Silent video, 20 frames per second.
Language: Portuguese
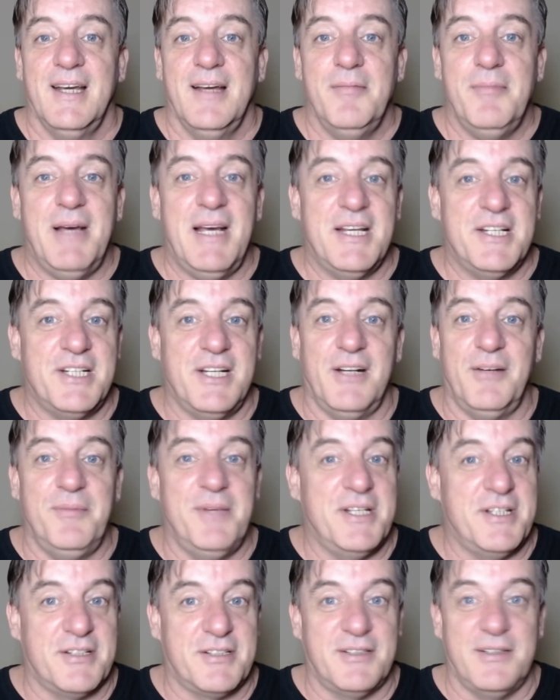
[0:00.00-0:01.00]
Mas
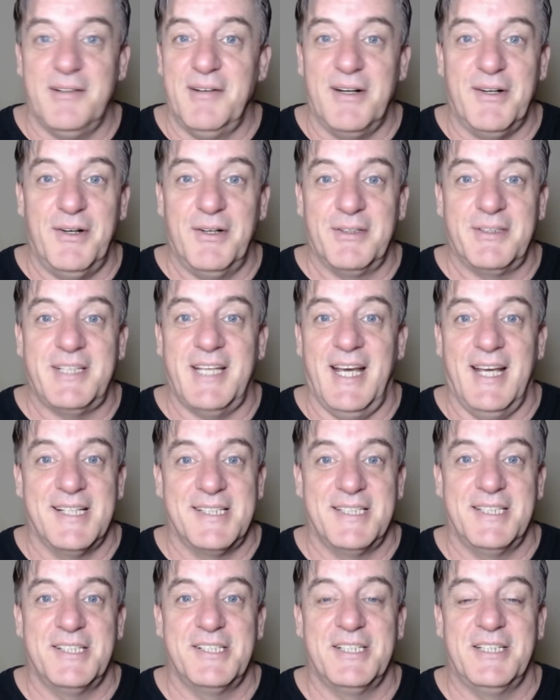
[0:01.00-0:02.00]
geralmente isso não
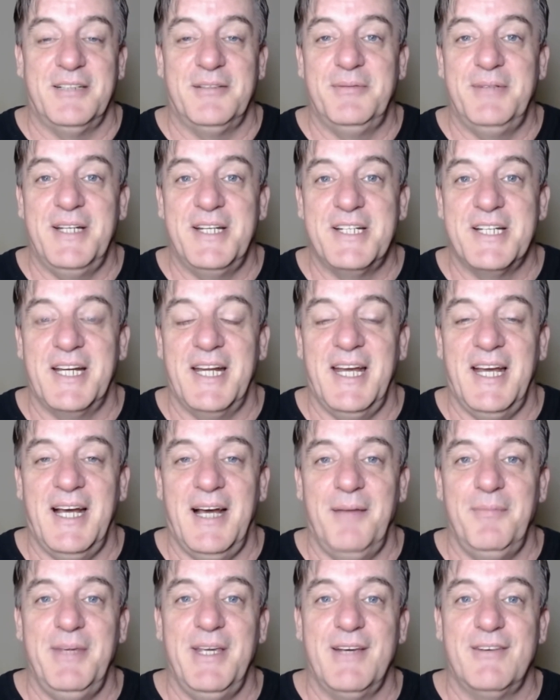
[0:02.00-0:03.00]
acontece. Geralmente, né?
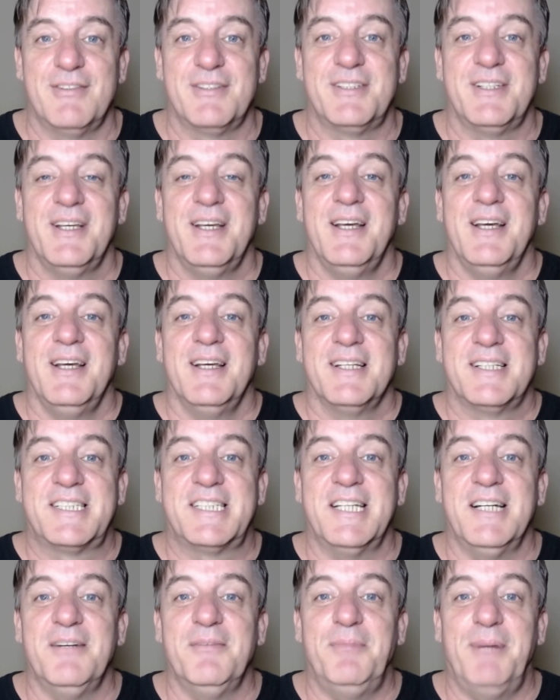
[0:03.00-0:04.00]
Amigos
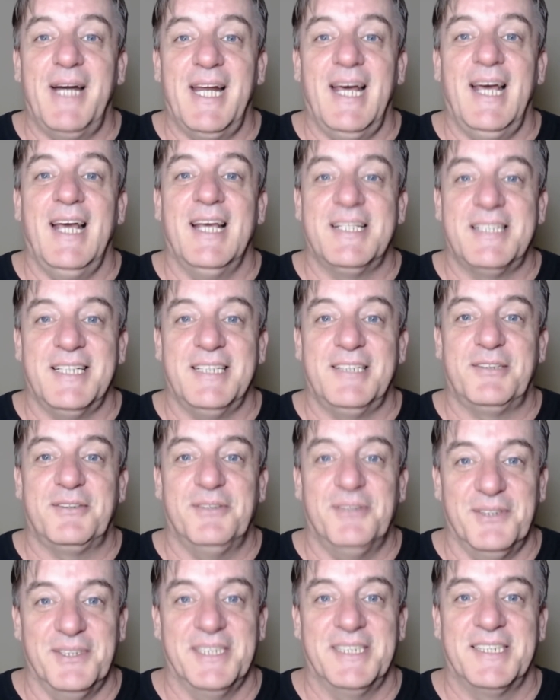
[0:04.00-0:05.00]
são para essas
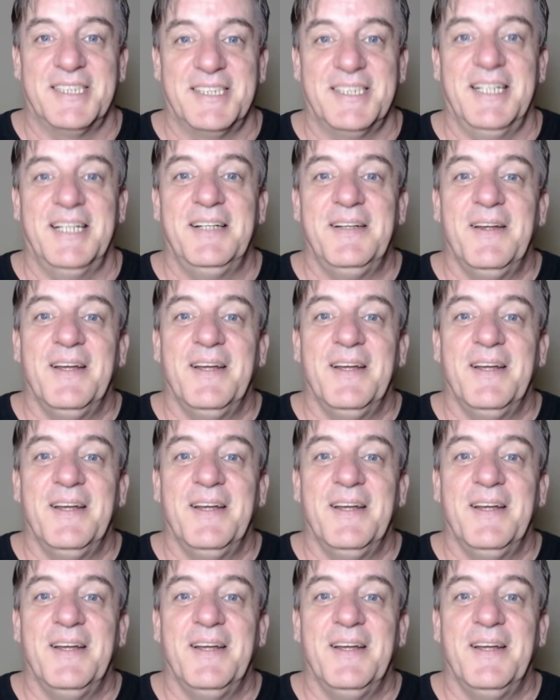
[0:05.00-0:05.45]
coisas, né?